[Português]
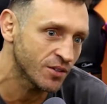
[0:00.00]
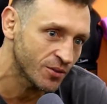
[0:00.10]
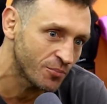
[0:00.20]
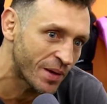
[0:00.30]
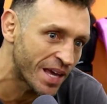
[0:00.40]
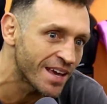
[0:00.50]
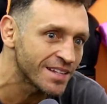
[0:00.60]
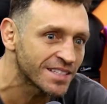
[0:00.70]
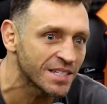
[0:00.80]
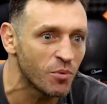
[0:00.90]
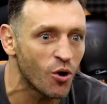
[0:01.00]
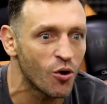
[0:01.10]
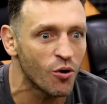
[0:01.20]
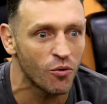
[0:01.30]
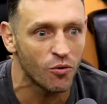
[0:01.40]
o
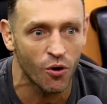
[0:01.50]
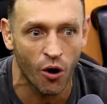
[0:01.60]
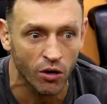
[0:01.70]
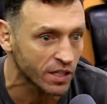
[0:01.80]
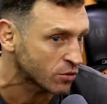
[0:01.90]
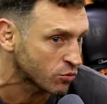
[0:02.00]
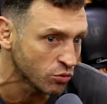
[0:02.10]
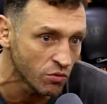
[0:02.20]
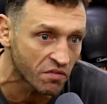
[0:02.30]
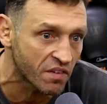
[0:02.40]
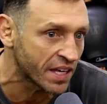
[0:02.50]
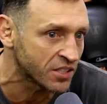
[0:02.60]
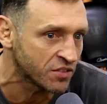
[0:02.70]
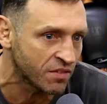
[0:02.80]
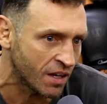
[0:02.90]
beisebol, o hockey, tudo vende,
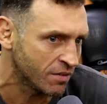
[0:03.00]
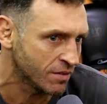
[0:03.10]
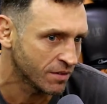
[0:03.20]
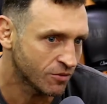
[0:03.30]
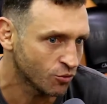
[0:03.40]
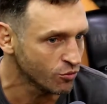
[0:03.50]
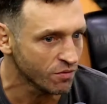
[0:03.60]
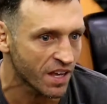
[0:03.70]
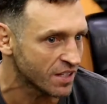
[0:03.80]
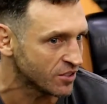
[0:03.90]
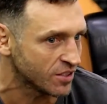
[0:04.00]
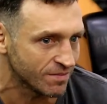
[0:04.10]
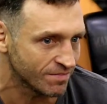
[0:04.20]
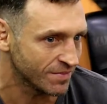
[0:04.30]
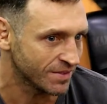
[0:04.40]
velho. Tudo vende. O NBA.